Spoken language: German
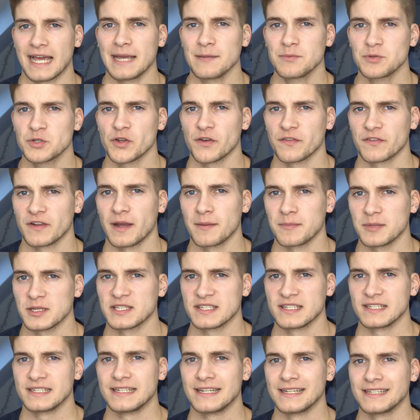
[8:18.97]

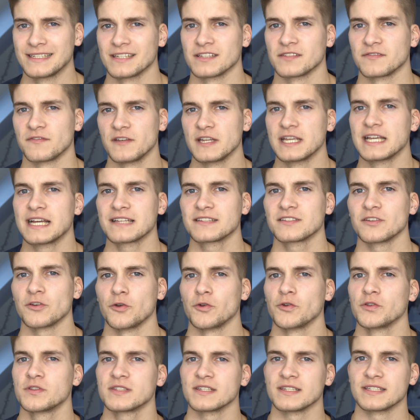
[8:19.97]
Treibstoffkapazität des Fliegers
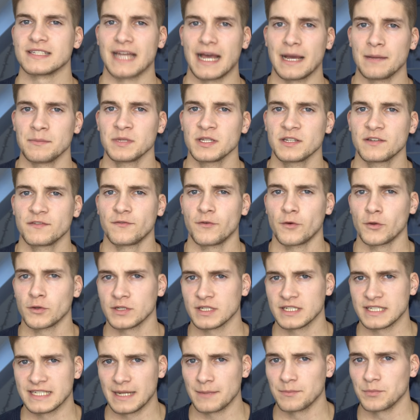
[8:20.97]
erhöht sich damit
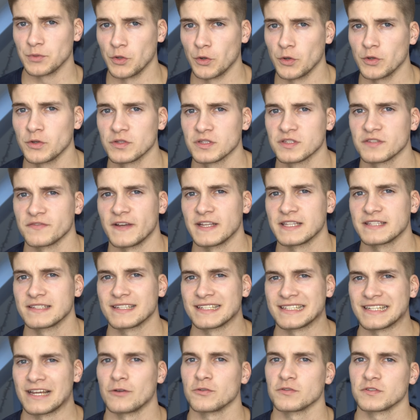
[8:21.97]
von knapp
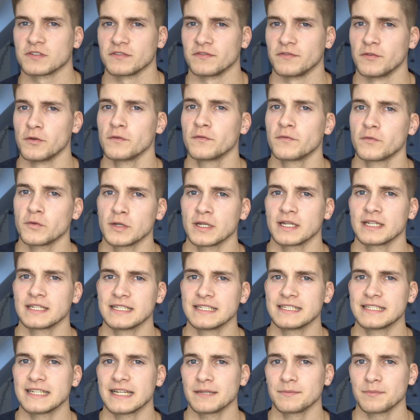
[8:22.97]
29.500
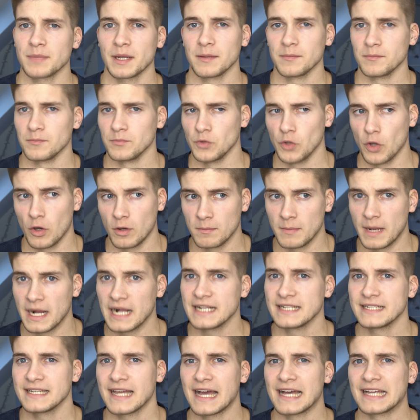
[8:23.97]
Litern beim
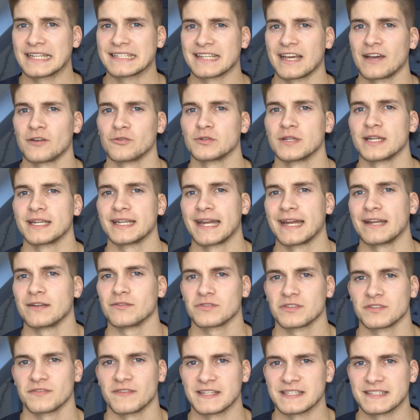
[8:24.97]
normalen
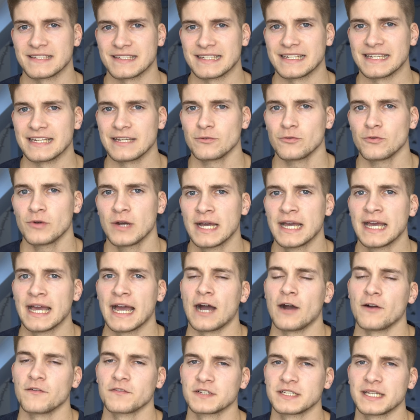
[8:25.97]
A321 Neo
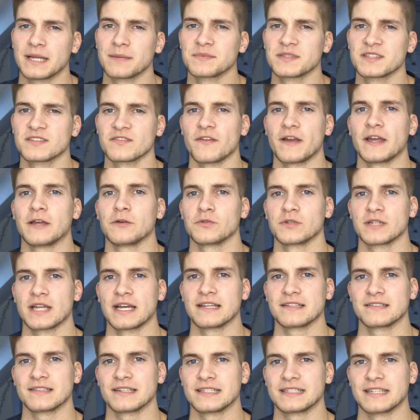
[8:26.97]
auf knapp
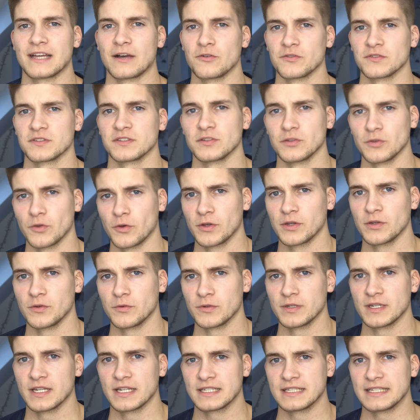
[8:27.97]

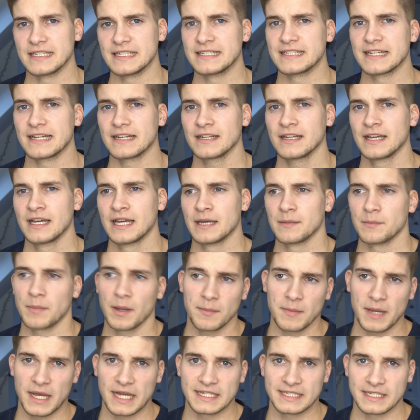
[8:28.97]
32.900 Liter
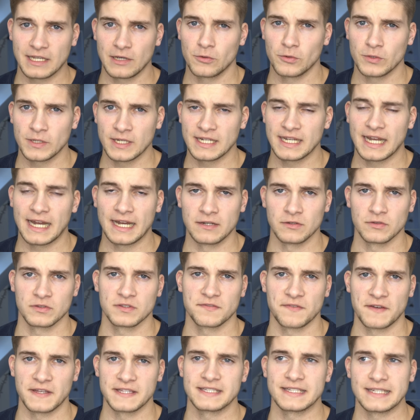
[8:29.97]
beim
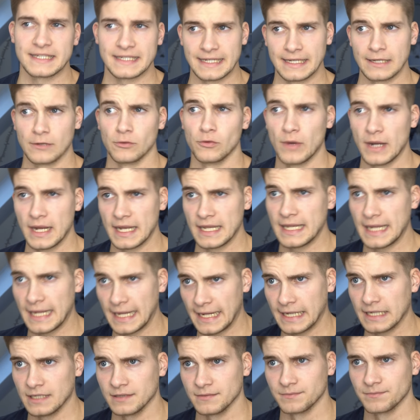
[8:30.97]
A321 Neo
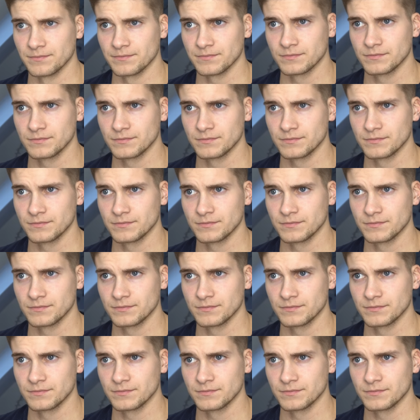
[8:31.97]
LR.